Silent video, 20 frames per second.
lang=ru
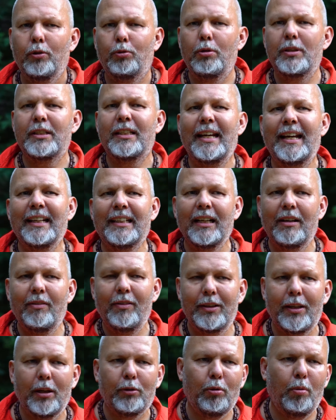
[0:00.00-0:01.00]
То есть это
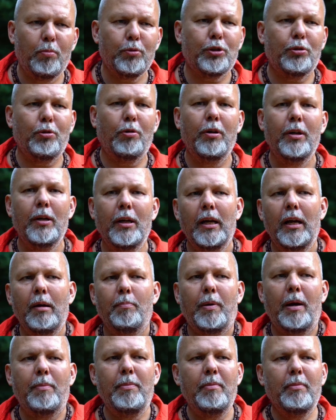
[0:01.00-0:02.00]
говорит о том, что
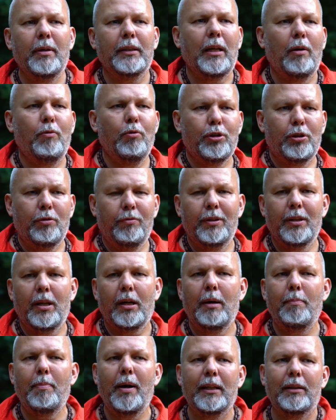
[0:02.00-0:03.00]
Помимо того, что вы
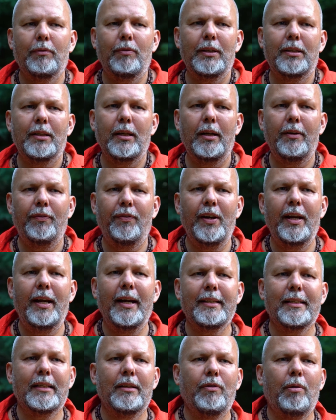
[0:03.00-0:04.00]
нарабатываете
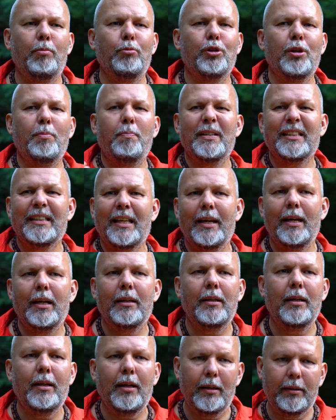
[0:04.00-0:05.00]
рефлексы, вам нужно
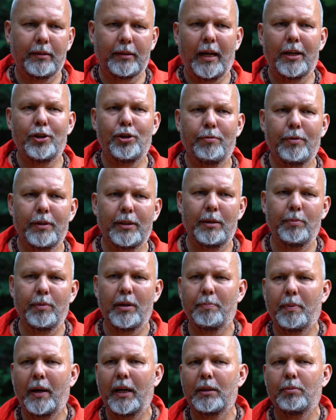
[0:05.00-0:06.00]
постоянно их оттачивать.
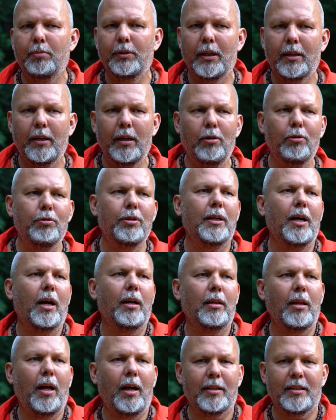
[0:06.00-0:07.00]
Именно поэтому такие люди,
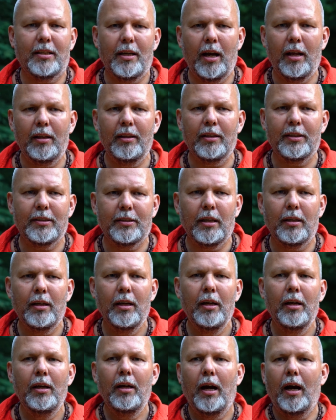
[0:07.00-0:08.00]
как Ларс Андерсон,
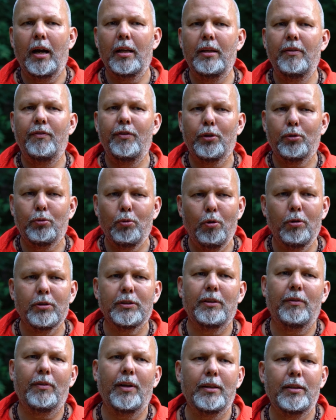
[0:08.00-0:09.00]
они
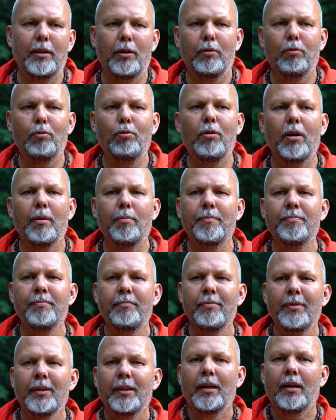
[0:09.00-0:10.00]
виртуозно владеют луком,
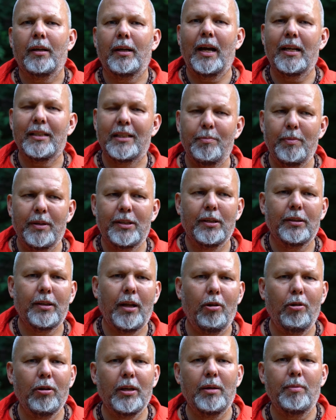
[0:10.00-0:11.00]
разными
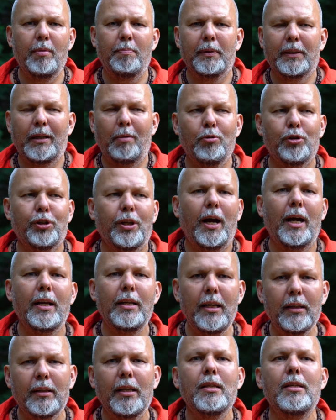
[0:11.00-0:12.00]
технологиями, потому что
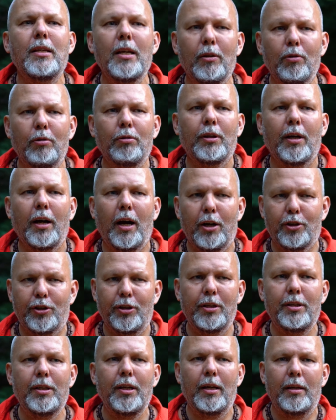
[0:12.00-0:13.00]
они это делают
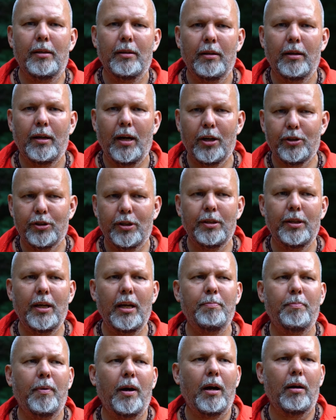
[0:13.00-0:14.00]
каждый день. Каждый
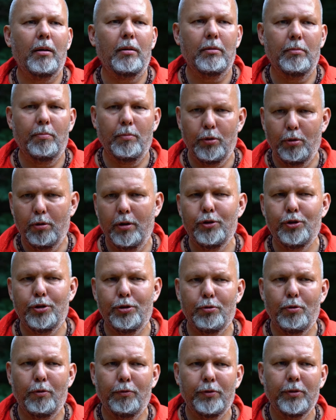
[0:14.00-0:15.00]
день по много
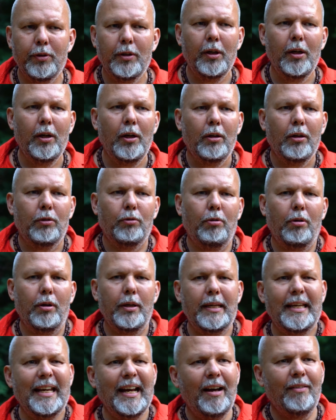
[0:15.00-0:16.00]
часов. Но
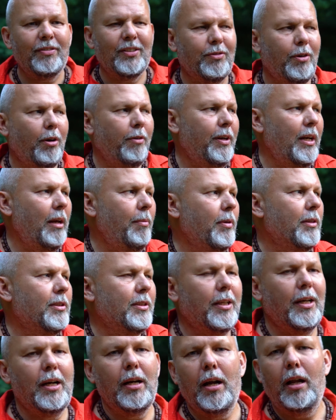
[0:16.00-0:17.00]
я в свое время
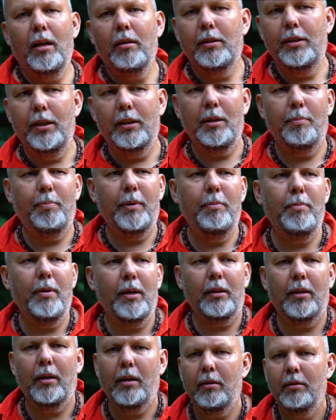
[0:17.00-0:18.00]
стрелял где-то
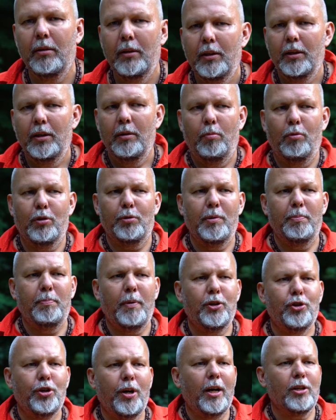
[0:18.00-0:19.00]
примерно, может быть,
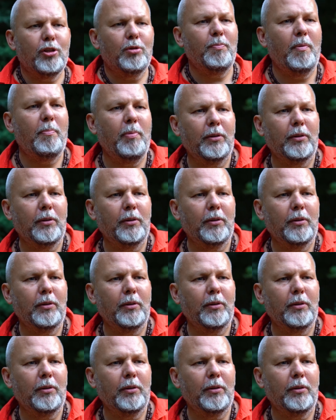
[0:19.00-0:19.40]
по часу, по